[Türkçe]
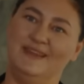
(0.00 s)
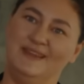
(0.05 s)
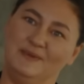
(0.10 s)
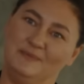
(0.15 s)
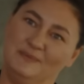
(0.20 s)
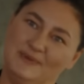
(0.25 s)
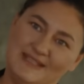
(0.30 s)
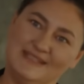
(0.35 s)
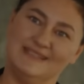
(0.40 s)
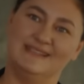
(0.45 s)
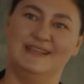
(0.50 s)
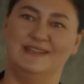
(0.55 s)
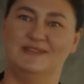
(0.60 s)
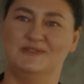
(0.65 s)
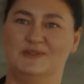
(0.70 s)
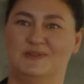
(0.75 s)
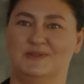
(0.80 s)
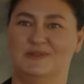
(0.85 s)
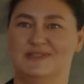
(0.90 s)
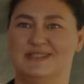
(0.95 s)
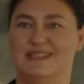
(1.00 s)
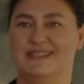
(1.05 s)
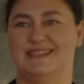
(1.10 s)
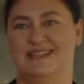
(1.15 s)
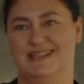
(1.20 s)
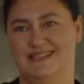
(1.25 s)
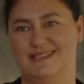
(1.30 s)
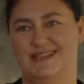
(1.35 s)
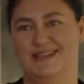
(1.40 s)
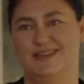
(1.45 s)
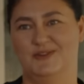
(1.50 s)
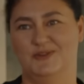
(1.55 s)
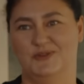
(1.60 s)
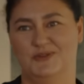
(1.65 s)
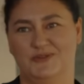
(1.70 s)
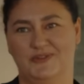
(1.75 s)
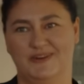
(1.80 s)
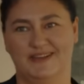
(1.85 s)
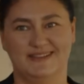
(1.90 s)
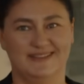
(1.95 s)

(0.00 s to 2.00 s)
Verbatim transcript: ee, bir isteğiniz olursa seslenin lütfen.